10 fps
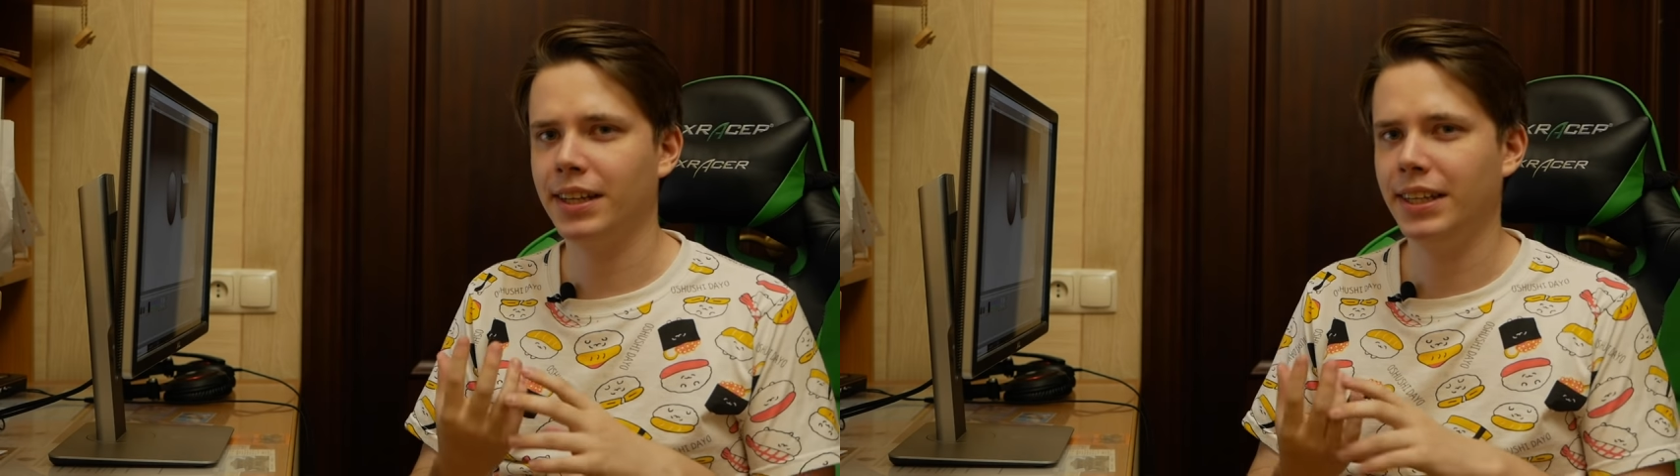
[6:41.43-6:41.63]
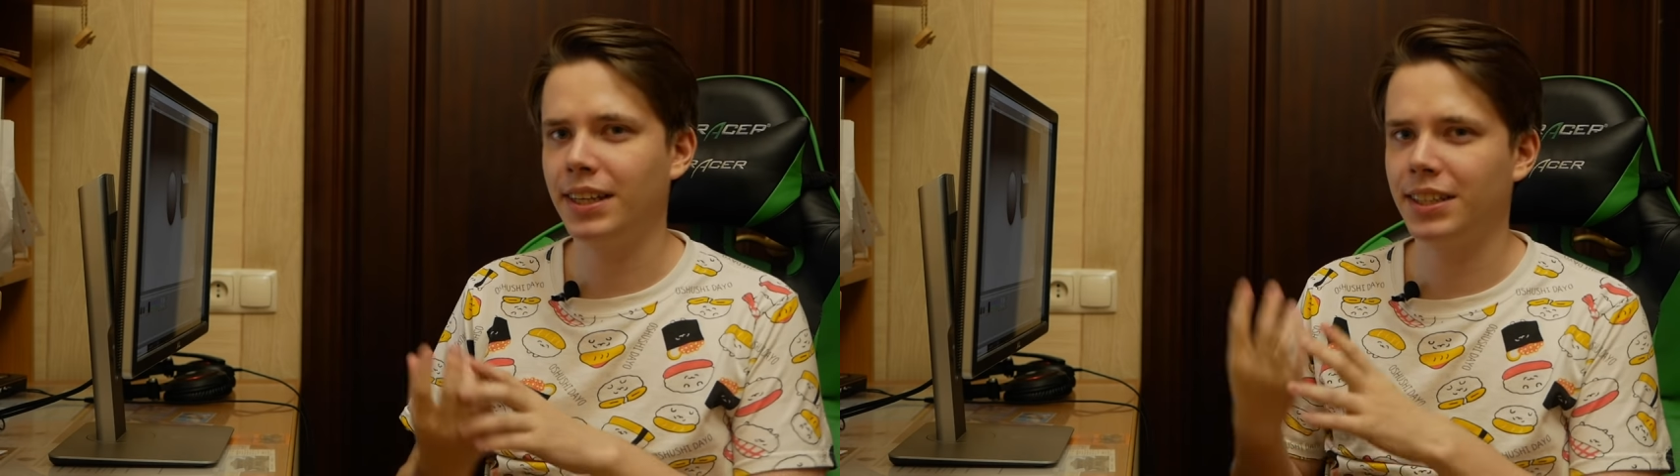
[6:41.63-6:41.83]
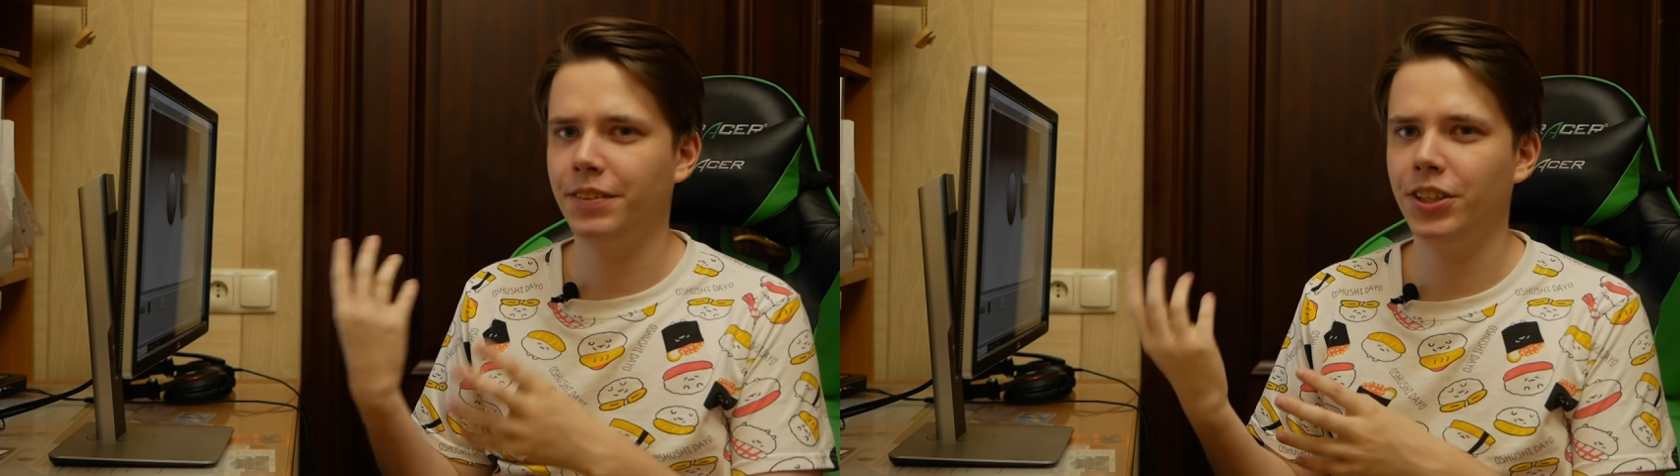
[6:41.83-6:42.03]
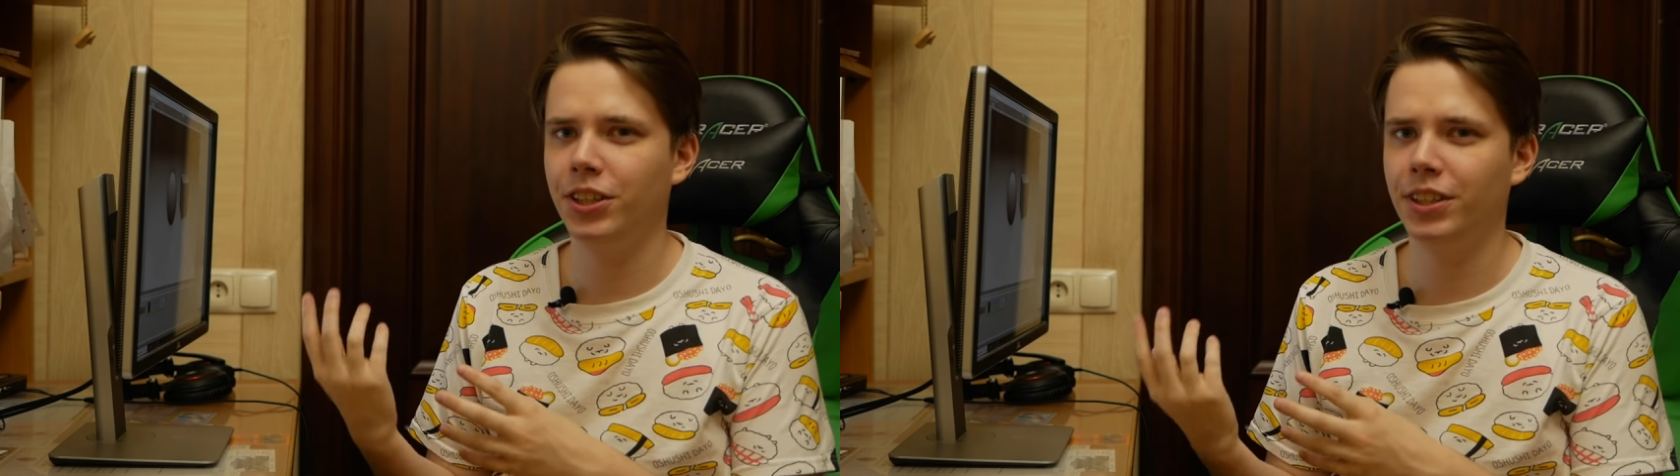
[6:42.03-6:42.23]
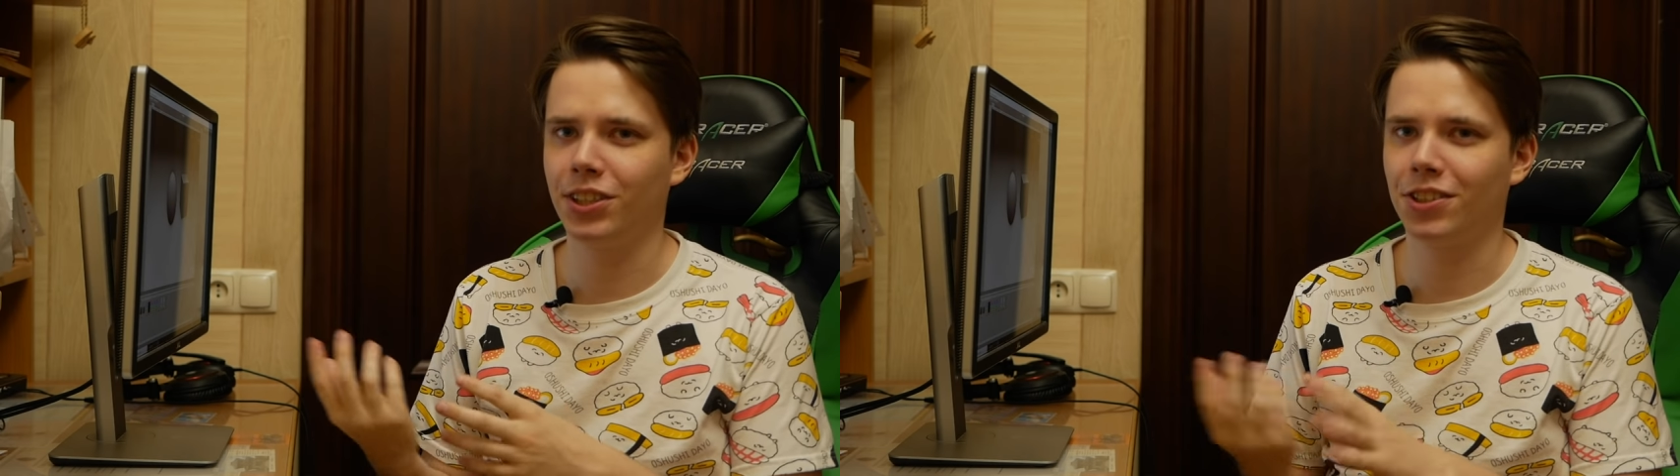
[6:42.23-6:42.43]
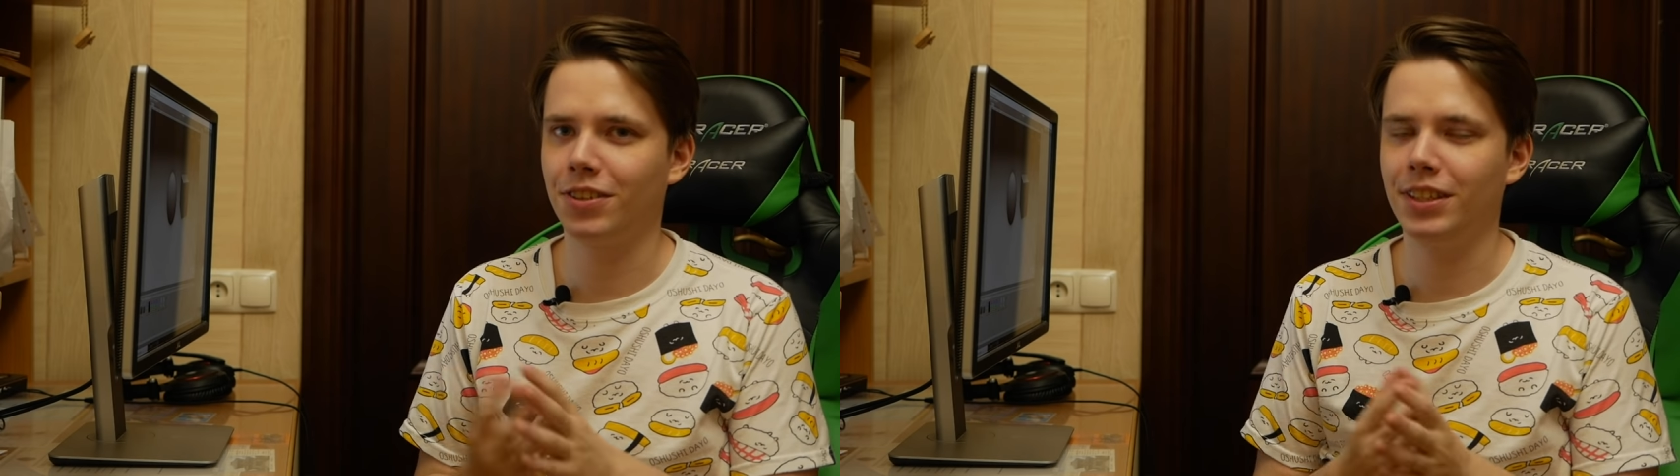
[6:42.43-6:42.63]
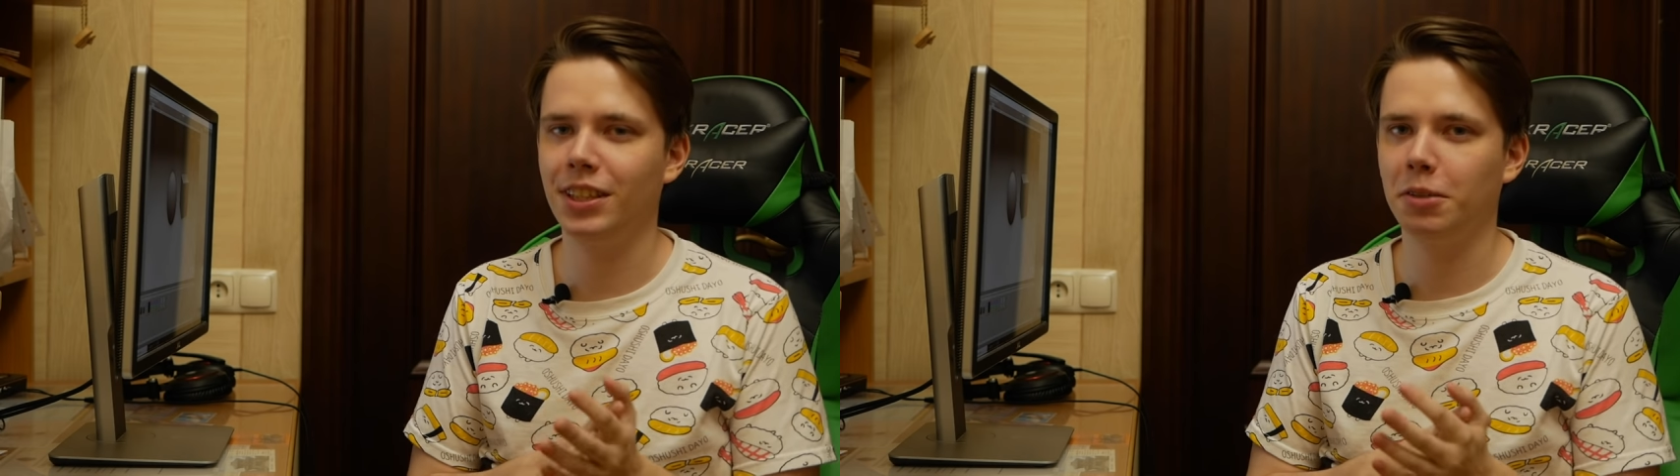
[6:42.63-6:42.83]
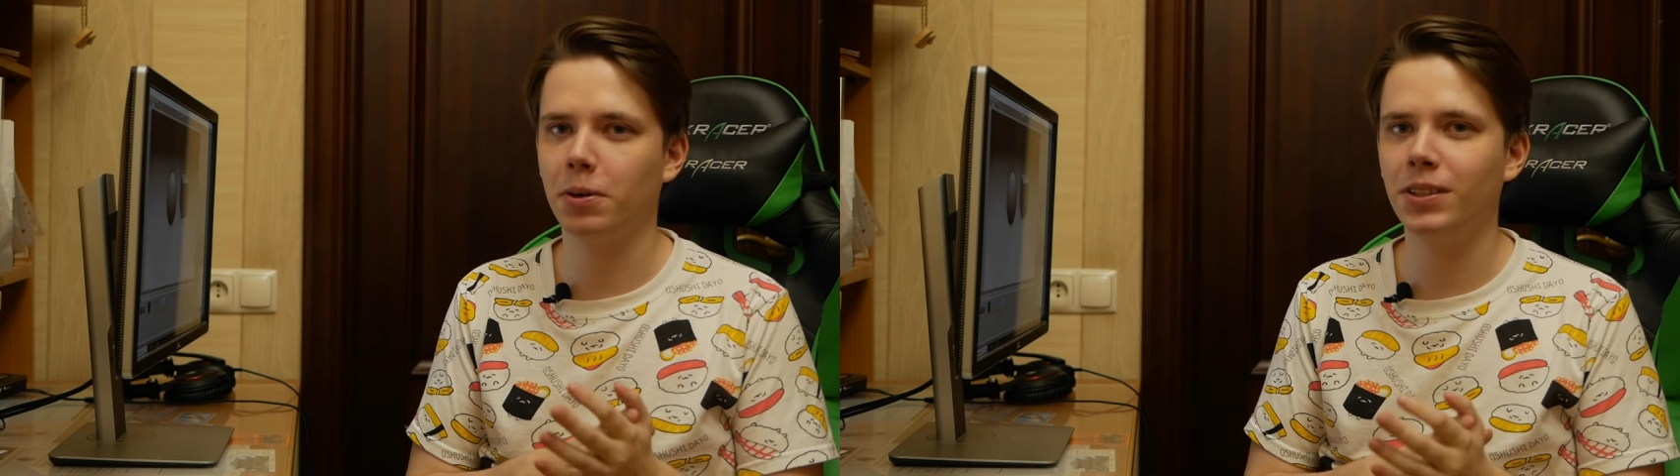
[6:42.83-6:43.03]
они освещены, что они
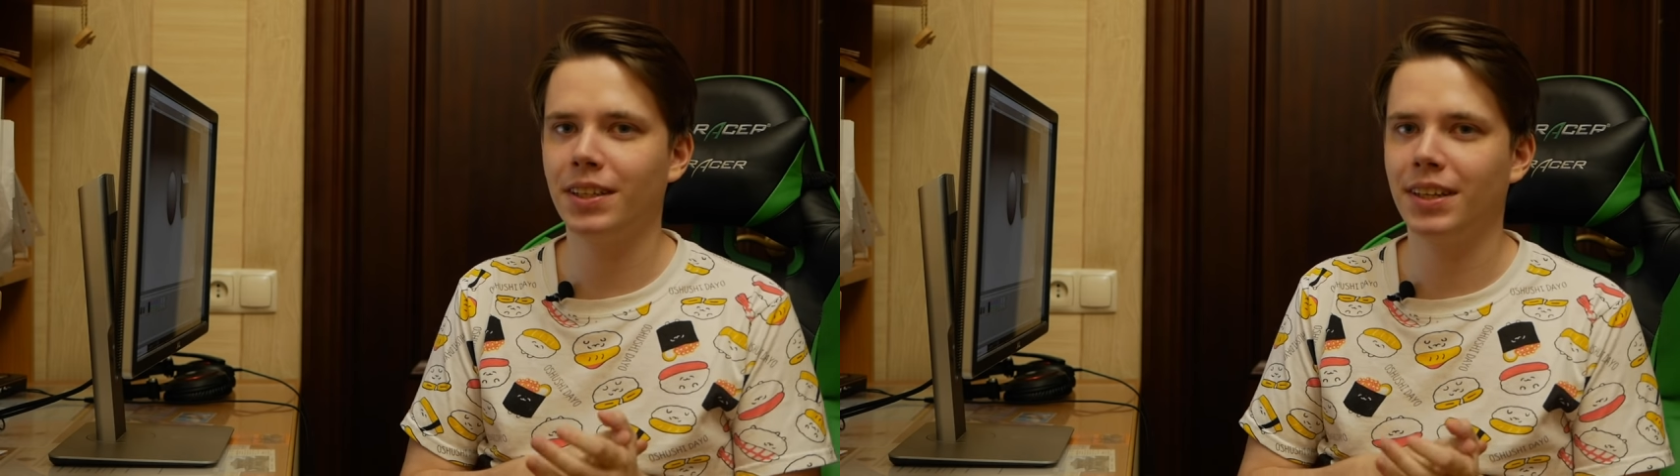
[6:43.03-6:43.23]
не просто